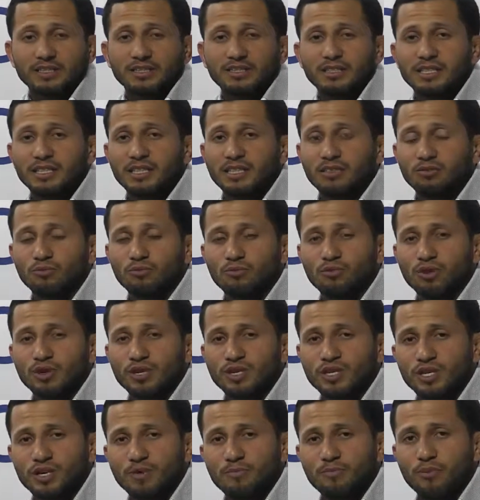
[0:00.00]
en un
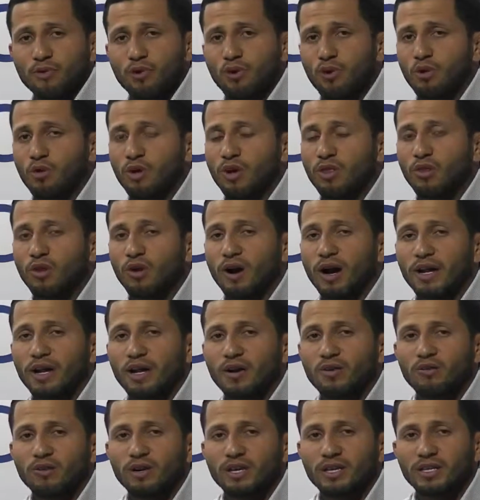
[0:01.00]
municipio o cuando gana en
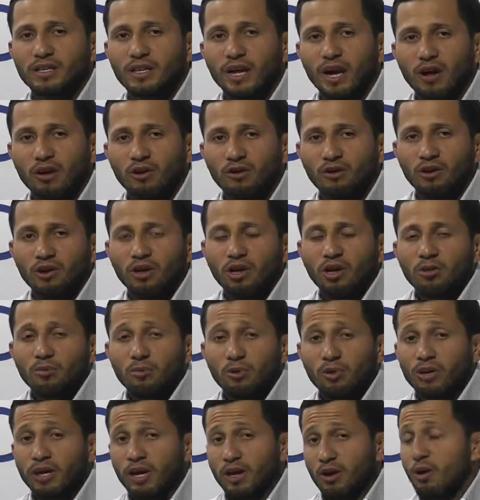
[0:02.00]
un estado,
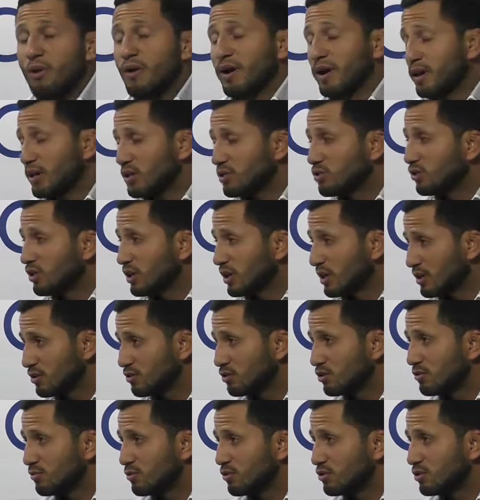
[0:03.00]
porque hay gobernaciones que son
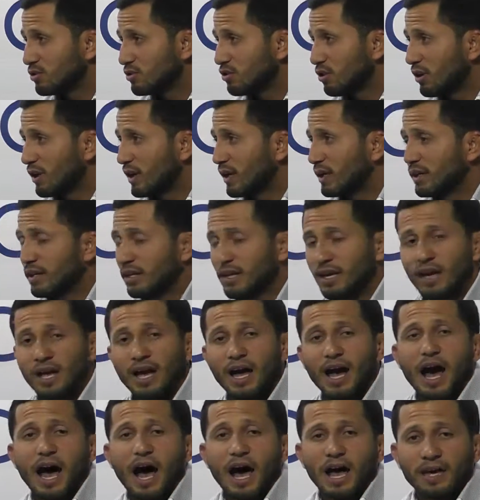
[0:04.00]
opositoras,
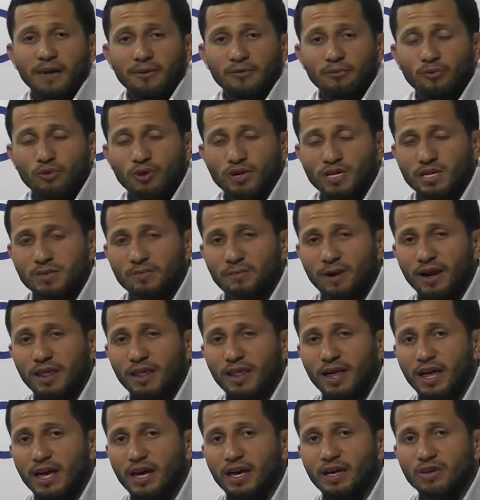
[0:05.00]
hay
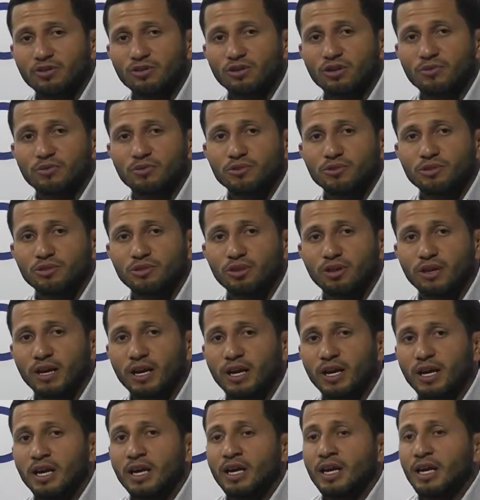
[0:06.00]
municipalidades que son opositoras,
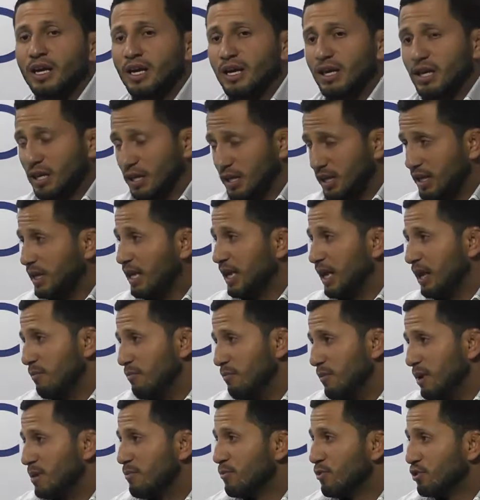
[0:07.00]
y el
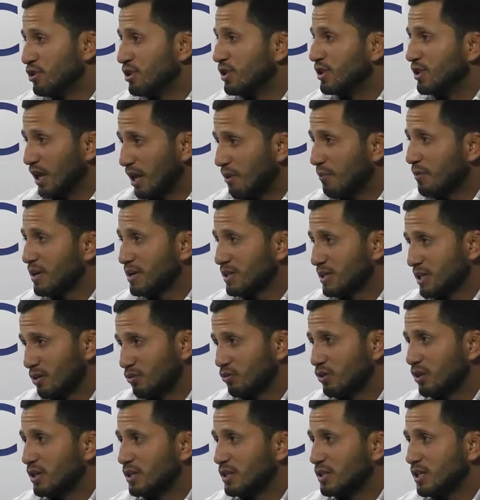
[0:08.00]
mismo sistema se ha
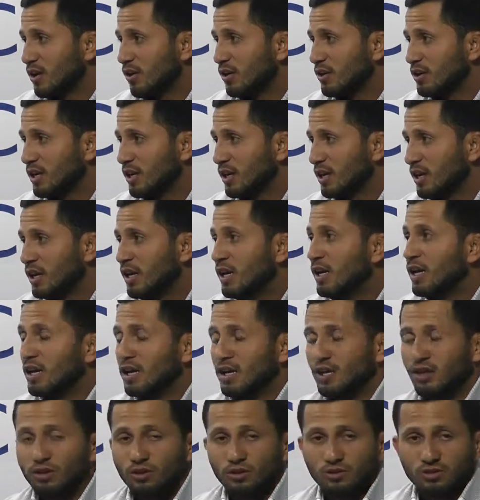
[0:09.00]
utilizado allí.
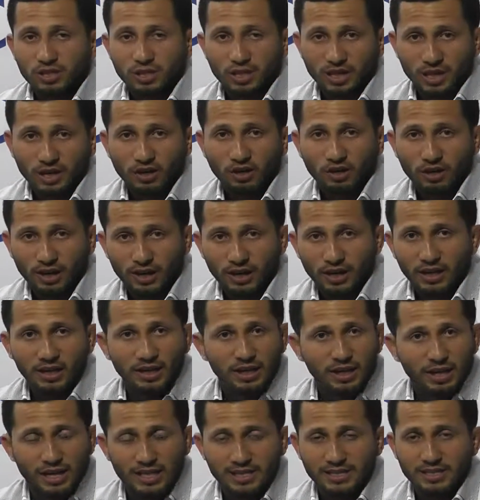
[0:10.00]
Entonces creo que
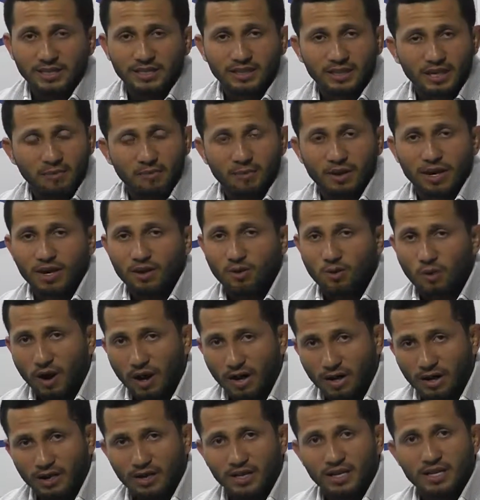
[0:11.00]
el sistema es
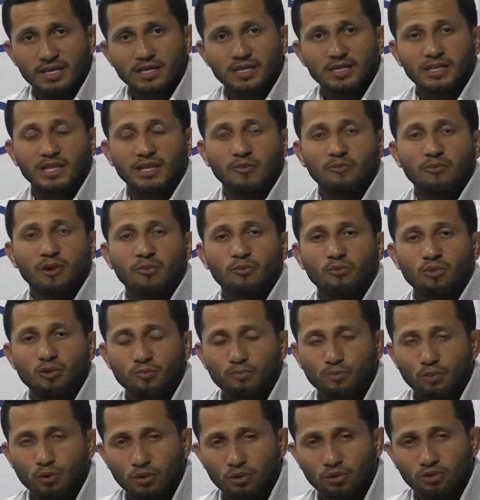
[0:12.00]
igual, el sistema es muy
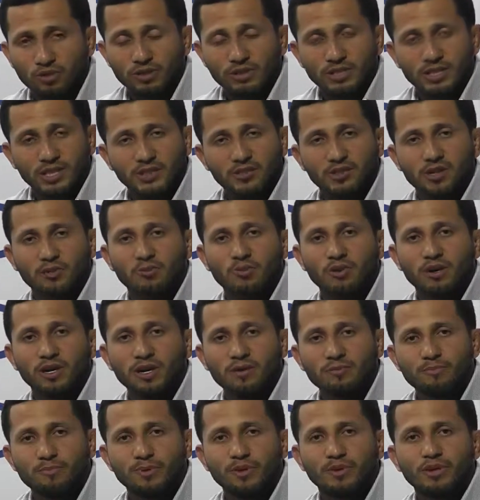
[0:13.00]
pulcro, el sistema es muy
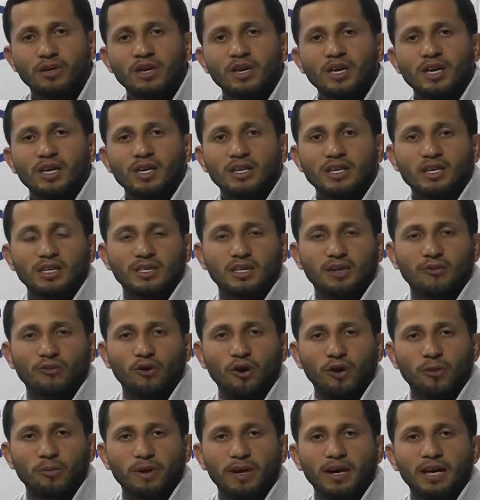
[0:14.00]
limpio y de esta
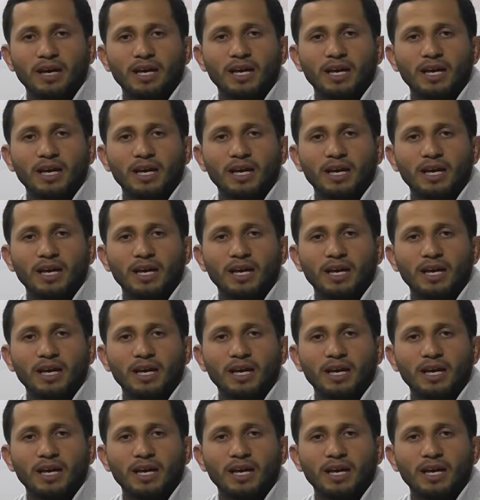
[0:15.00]
forma